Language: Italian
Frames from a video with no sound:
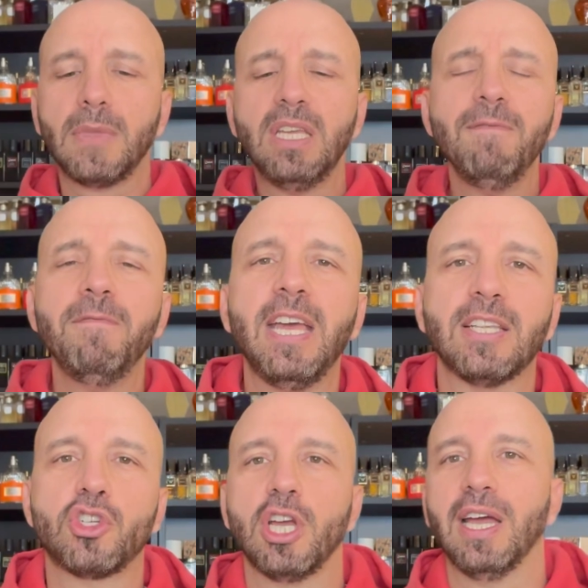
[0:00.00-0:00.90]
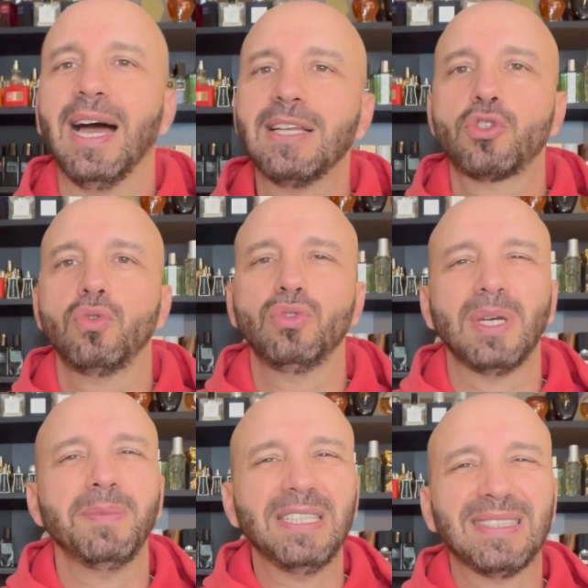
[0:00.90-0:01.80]
Invece,
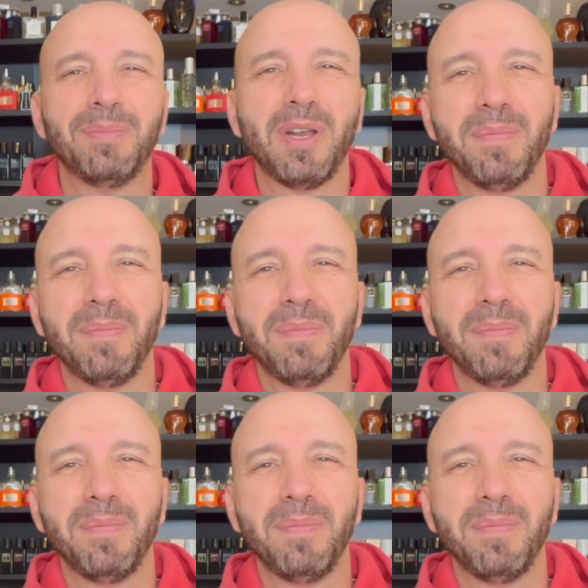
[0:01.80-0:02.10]
assolutamente per